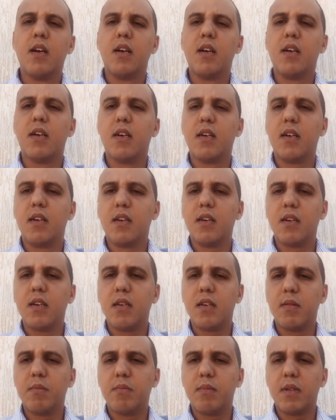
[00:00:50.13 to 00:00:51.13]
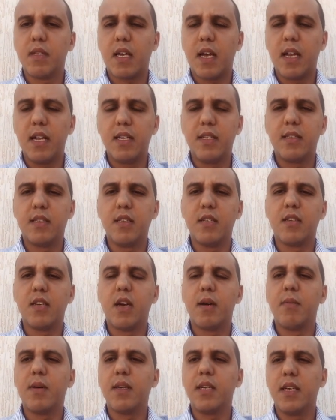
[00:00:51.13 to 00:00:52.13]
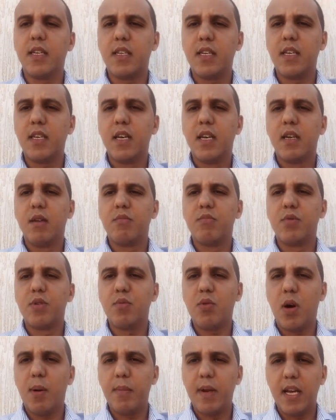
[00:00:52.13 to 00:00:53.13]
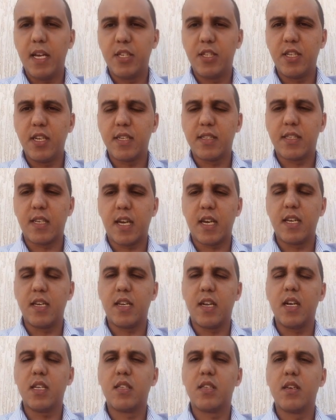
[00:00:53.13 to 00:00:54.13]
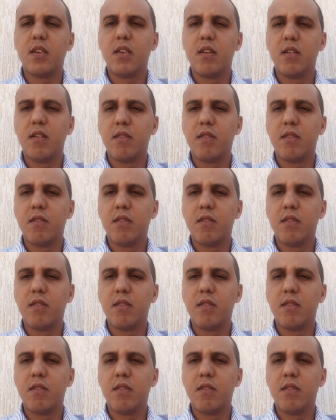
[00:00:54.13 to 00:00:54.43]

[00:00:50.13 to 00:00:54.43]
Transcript: آه، مدخل الاستجابه يعني مجموعه من الاشياء تغيرت